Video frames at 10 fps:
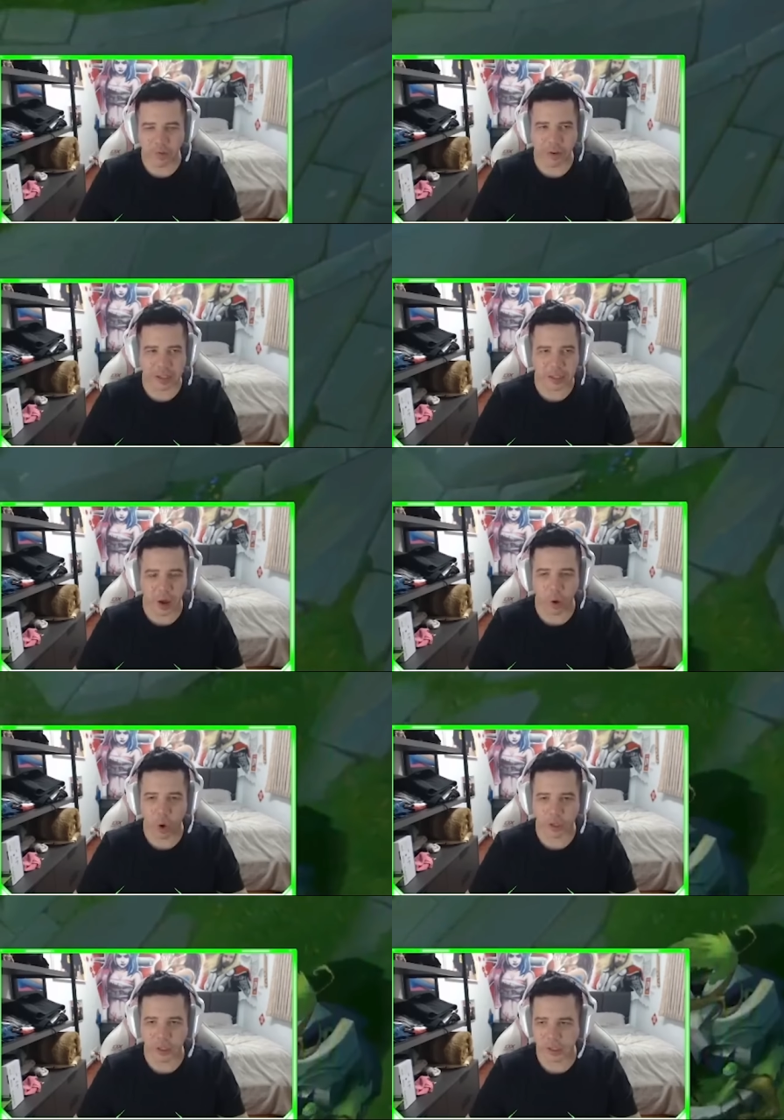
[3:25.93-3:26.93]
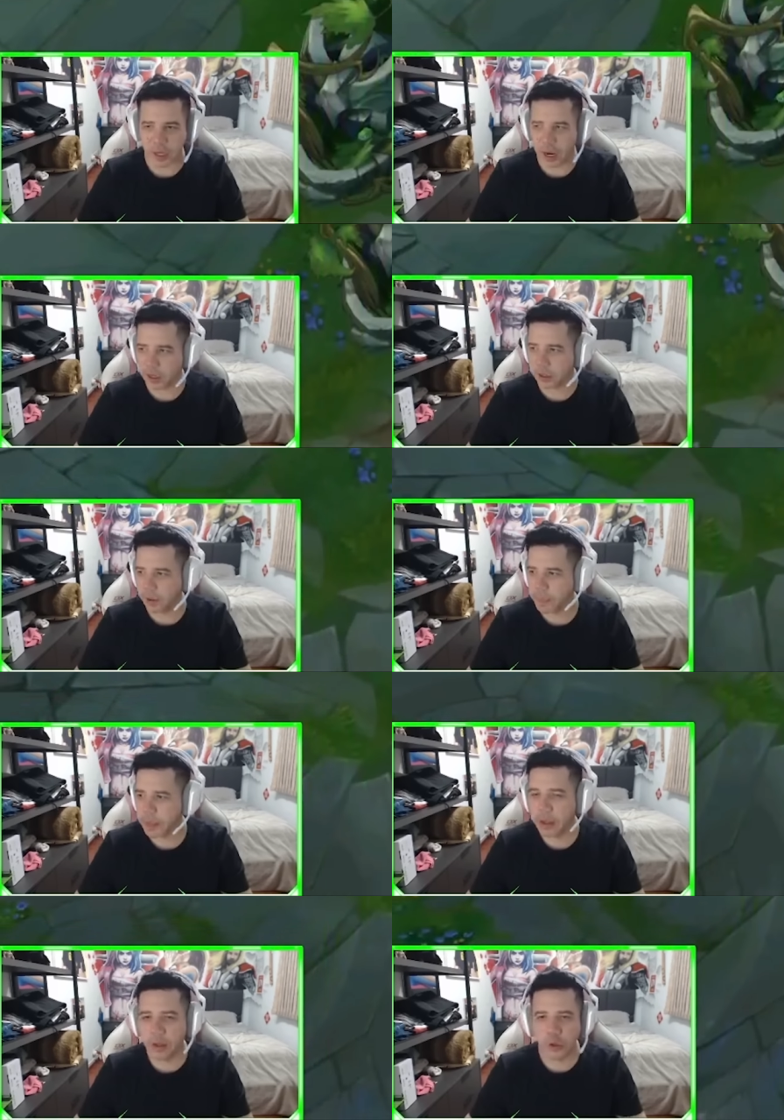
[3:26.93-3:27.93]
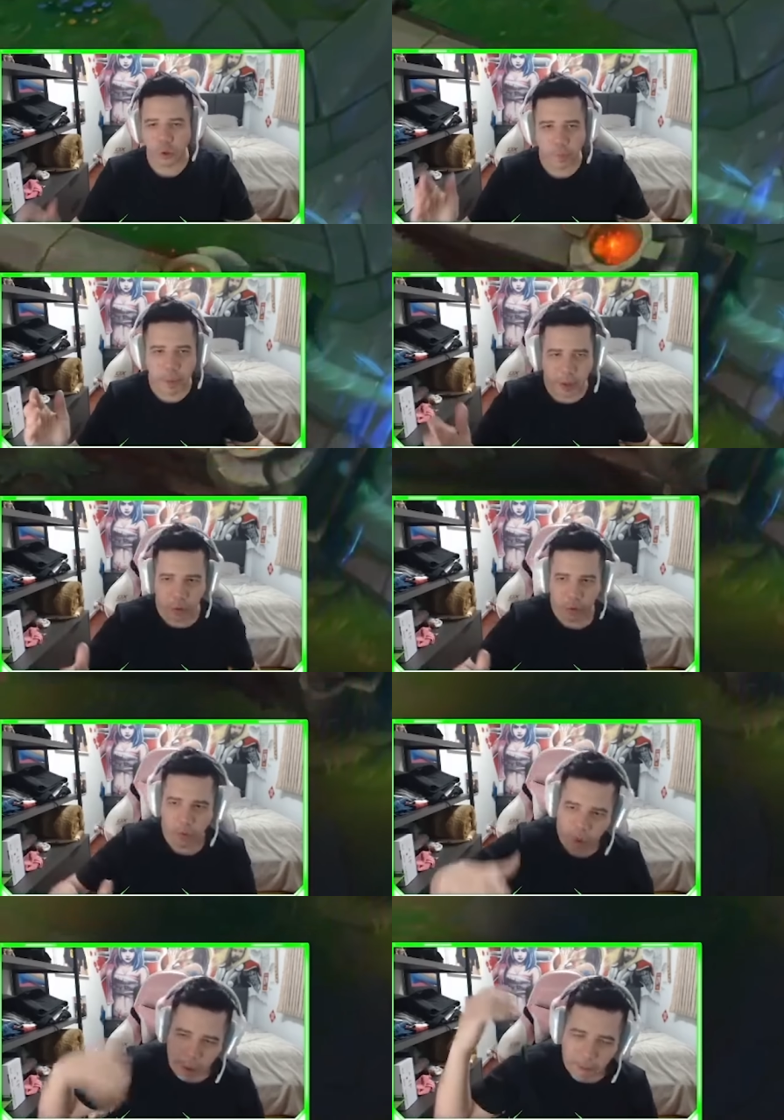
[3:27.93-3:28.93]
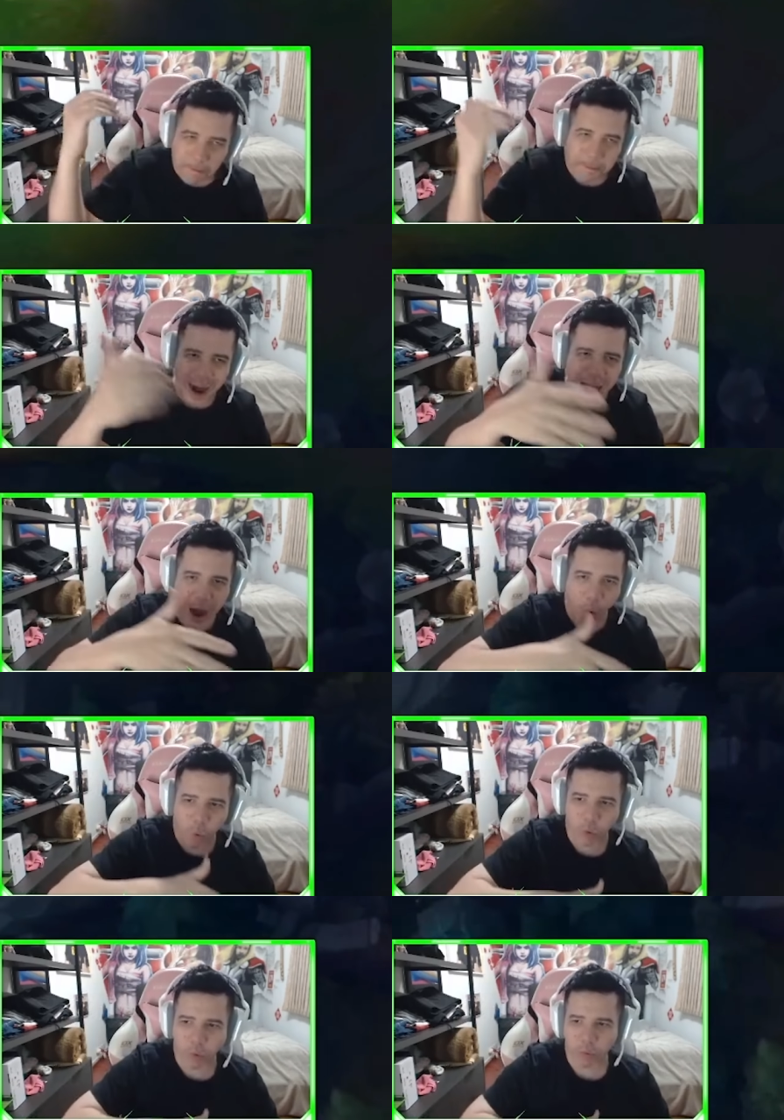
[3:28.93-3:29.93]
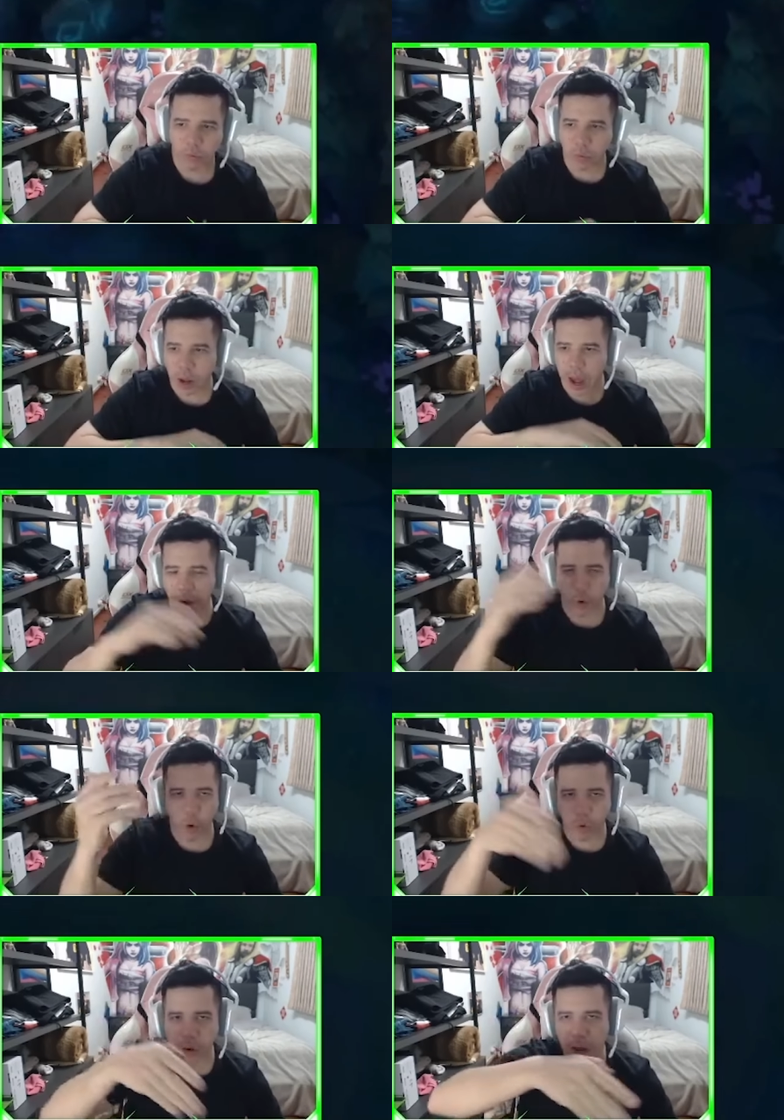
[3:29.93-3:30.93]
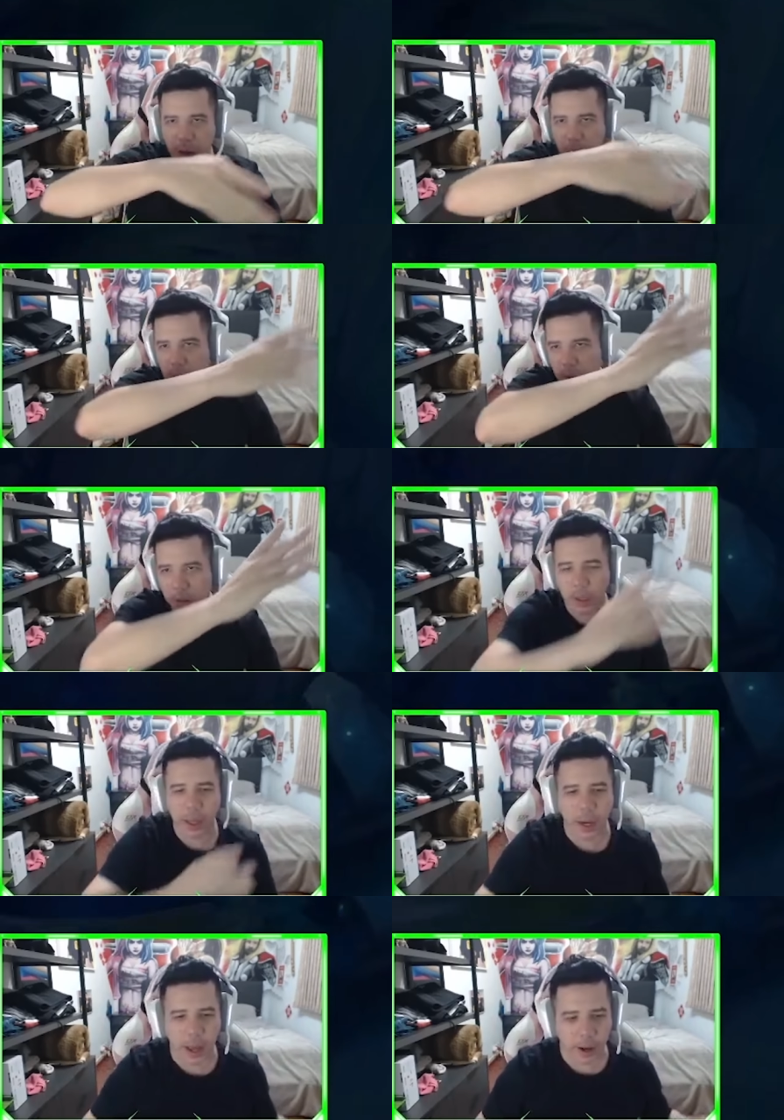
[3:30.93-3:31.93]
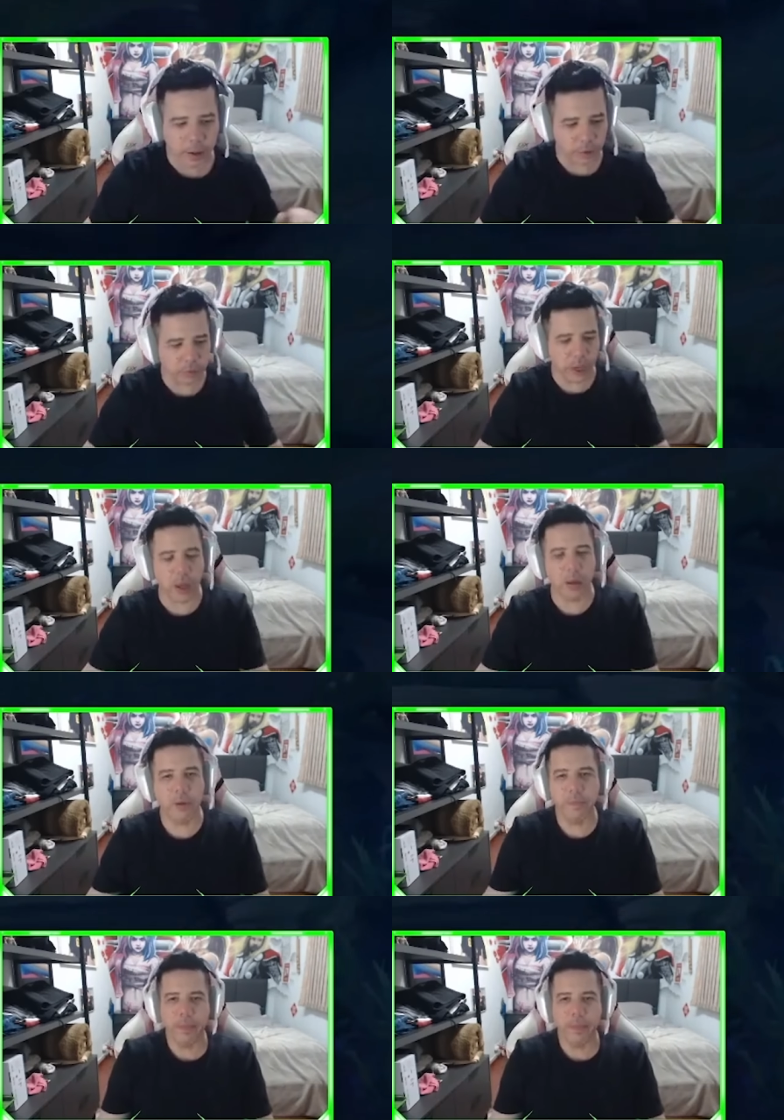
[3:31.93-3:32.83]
Já faça não. a rota certa. Subiu. Pau! Arunga Boa. e Renekton, tá?